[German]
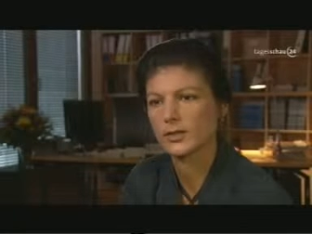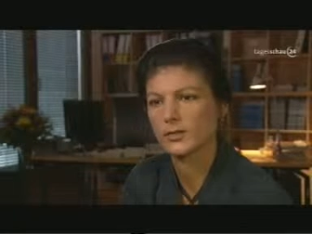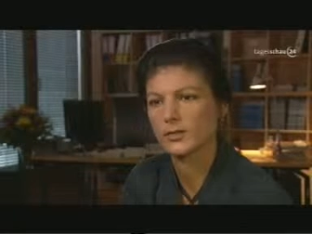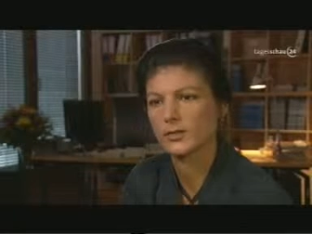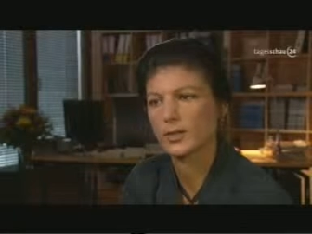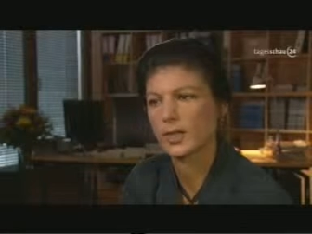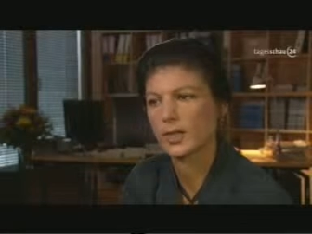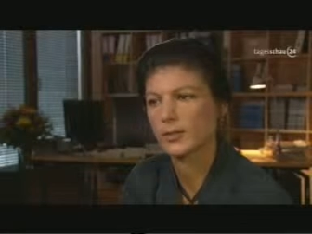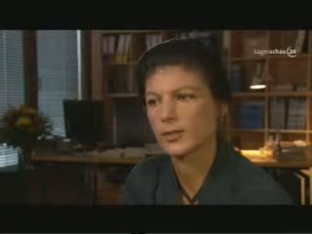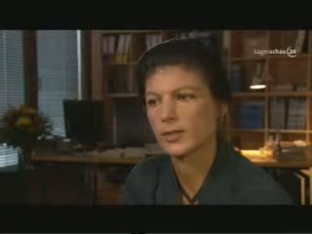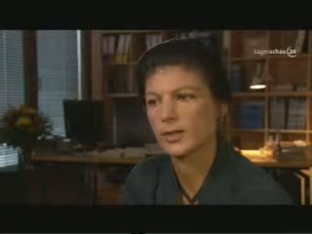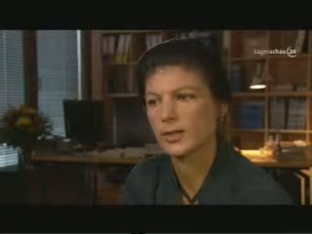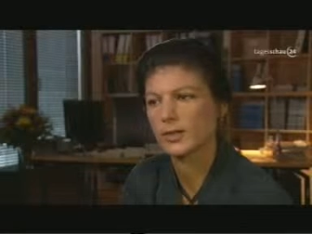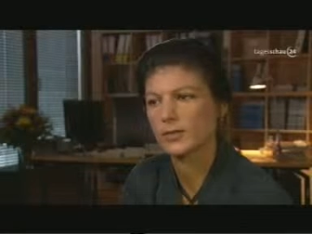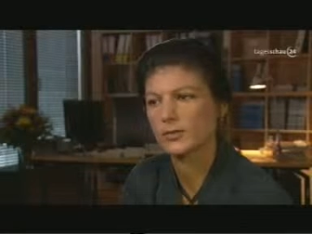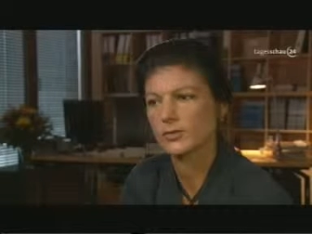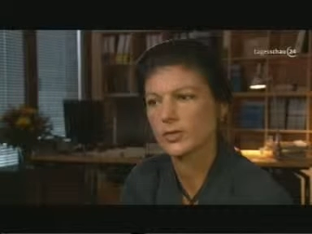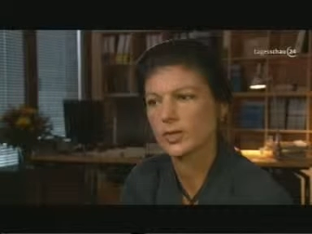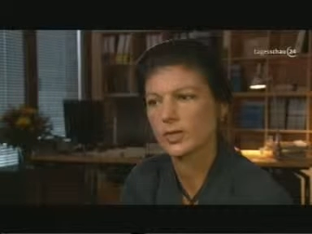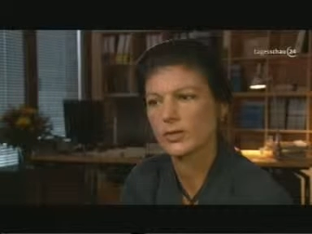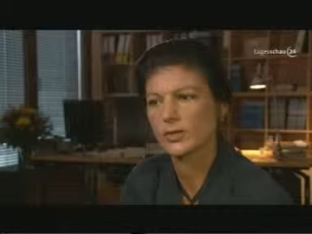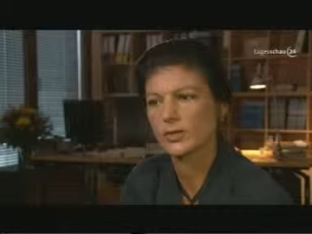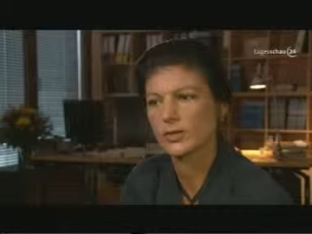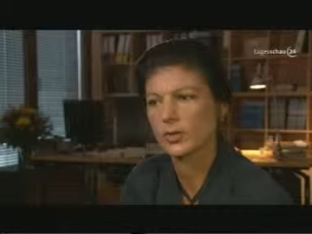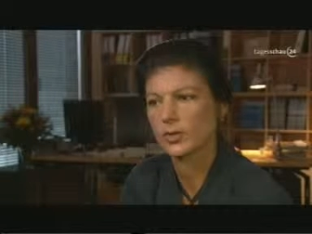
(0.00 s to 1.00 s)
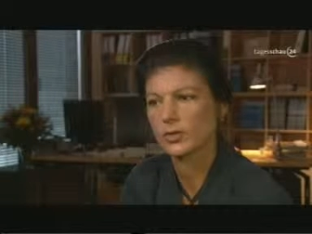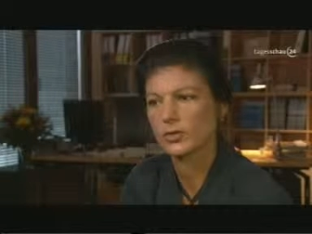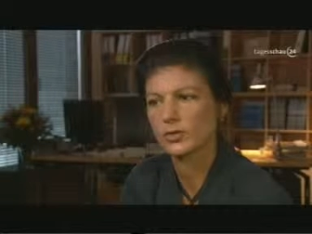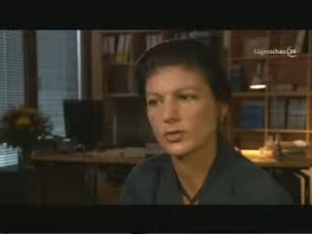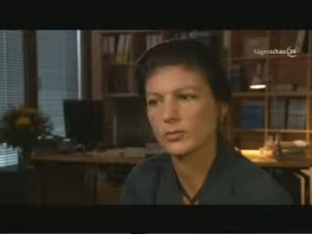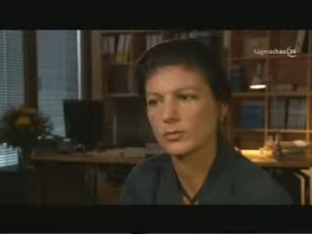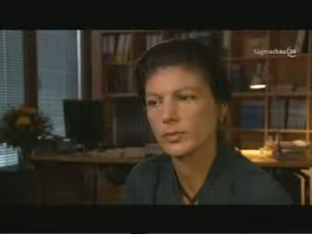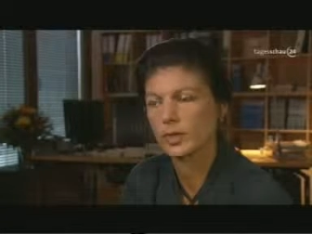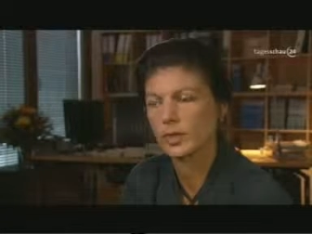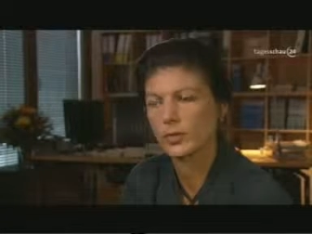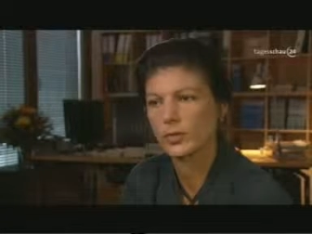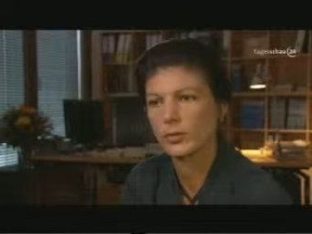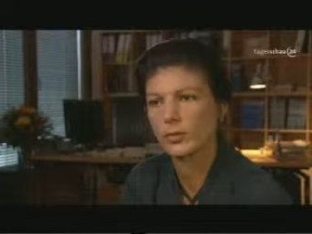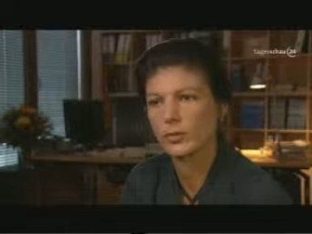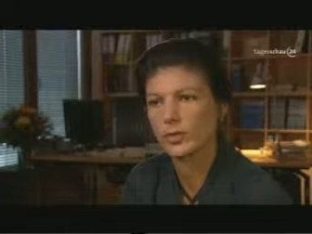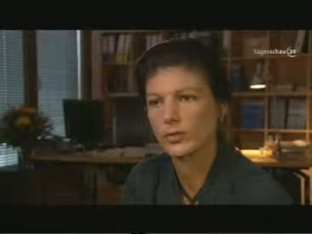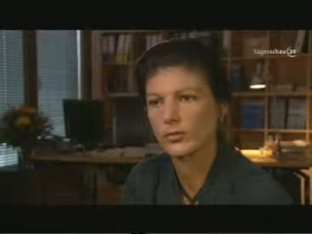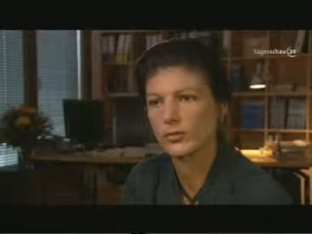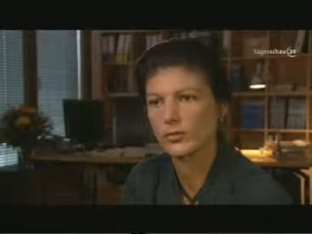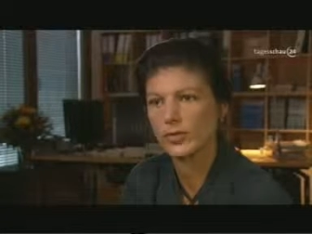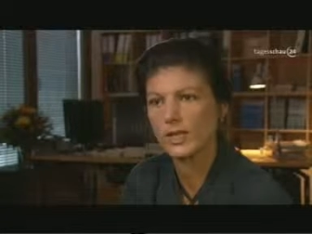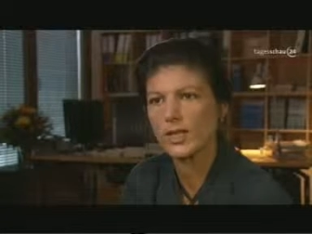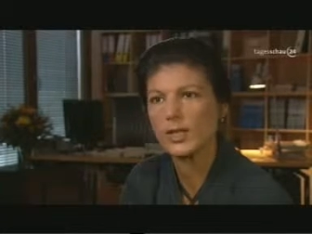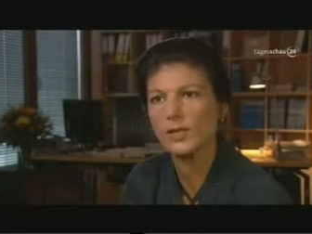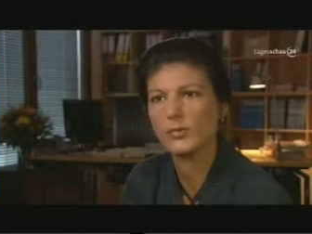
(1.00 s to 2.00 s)
Also damals war es auch schon bei
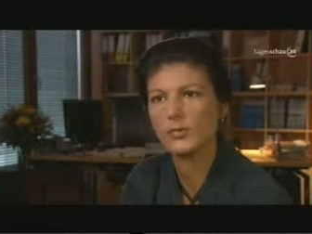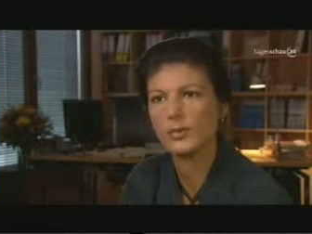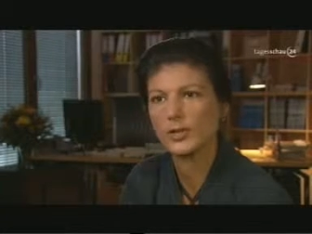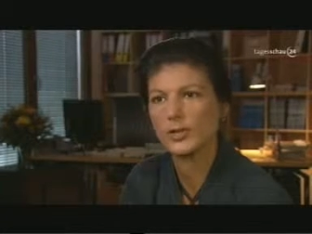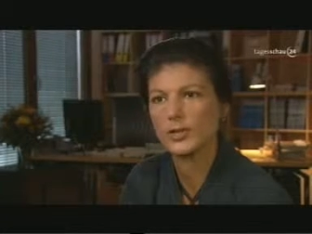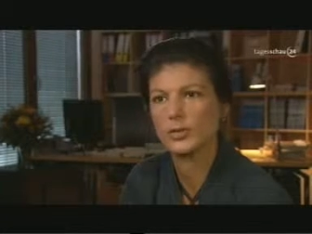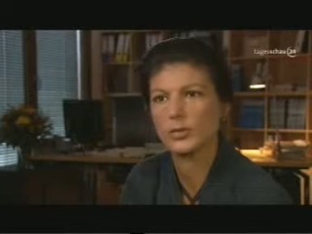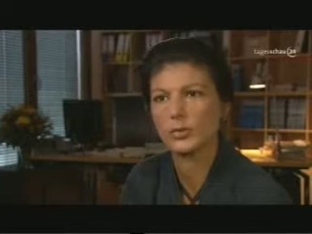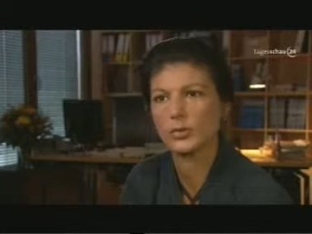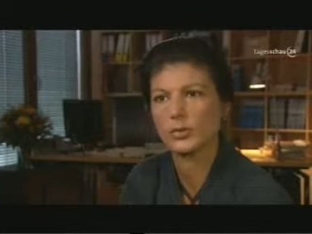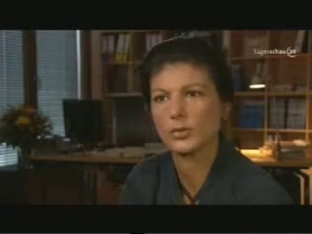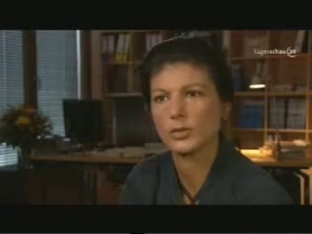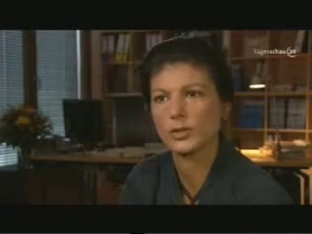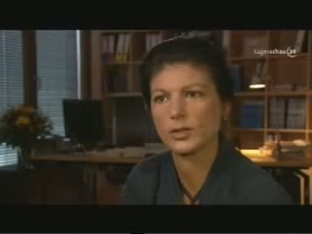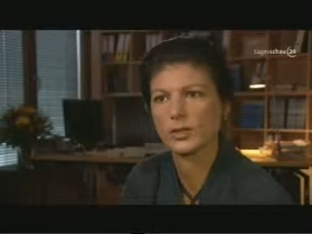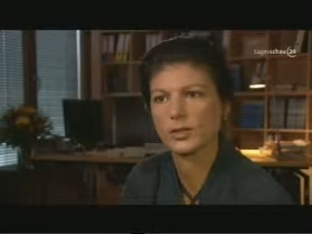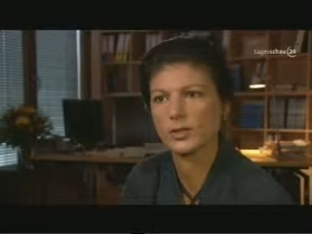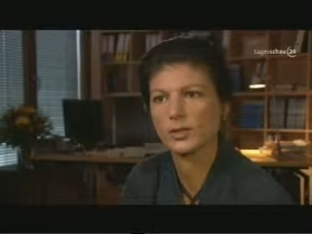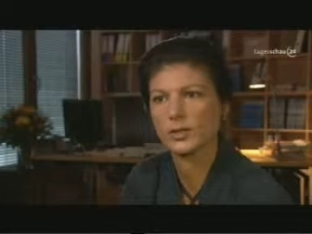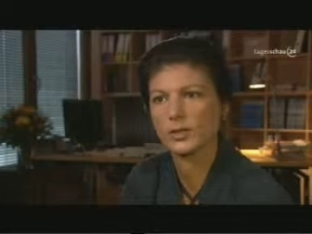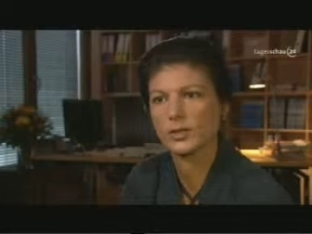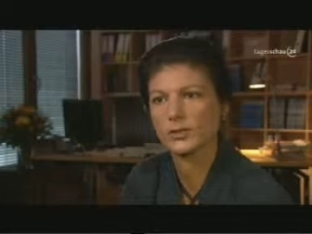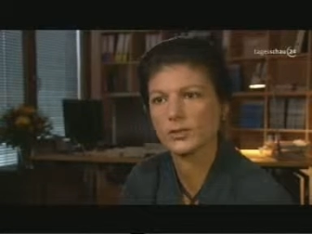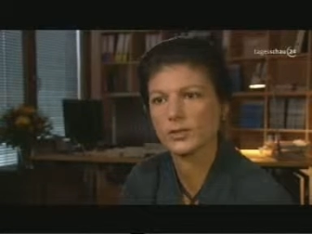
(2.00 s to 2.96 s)
über vier Billionen.